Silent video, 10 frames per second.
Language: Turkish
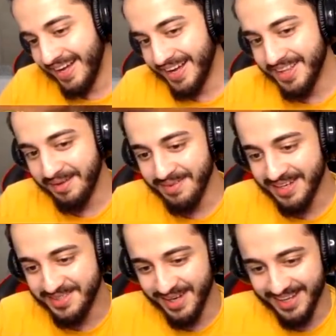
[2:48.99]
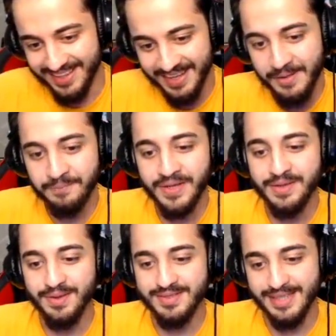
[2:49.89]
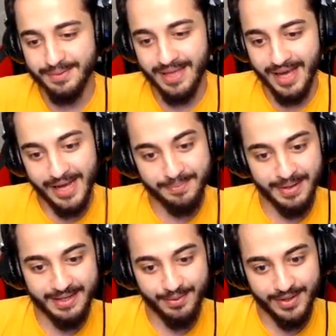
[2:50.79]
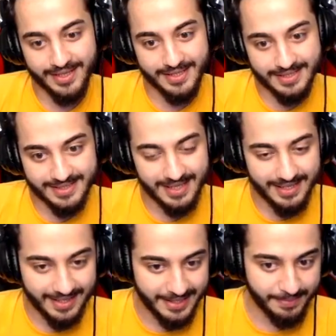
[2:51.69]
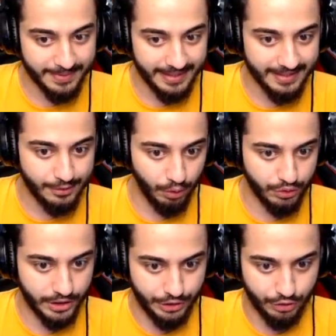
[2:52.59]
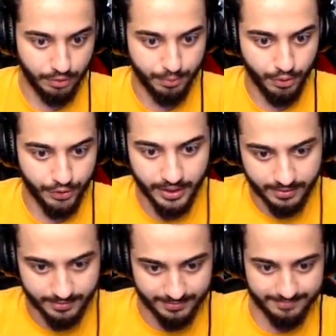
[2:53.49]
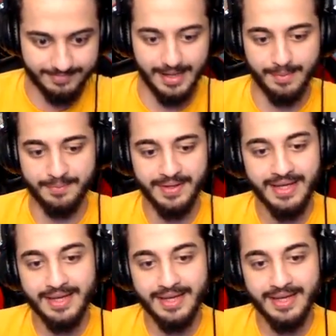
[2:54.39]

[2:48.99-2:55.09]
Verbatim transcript: Adamlar şu an dostlar bir de arbelet oynadığınızda rakipleriniz çok şaşırıyor bu konuya. Tamam.